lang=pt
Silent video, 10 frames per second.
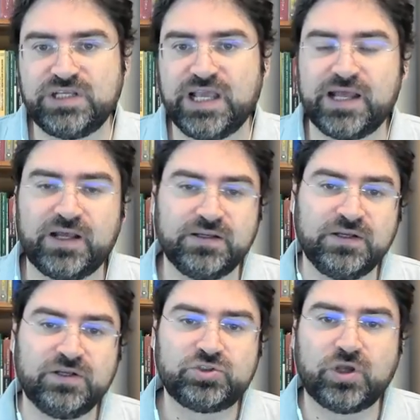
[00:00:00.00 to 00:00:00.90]
que era
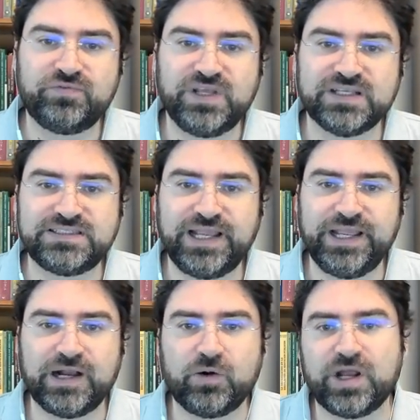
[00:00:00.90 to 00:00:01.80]
só via
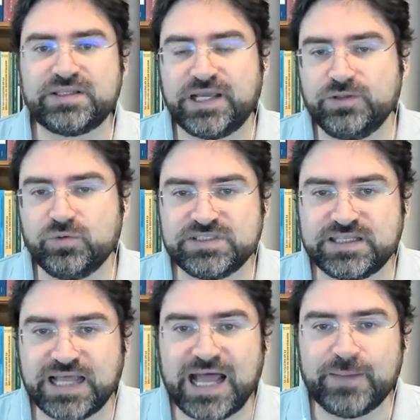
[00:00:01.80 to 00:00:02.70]
senha, agora está em duas
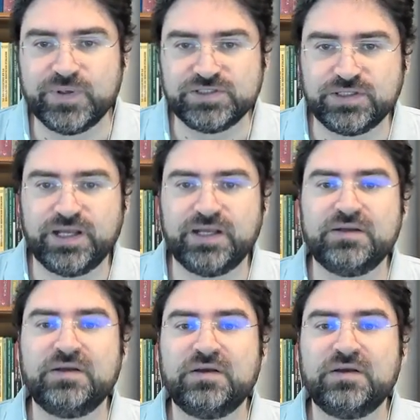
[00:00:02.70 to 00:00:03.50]
etapas, né?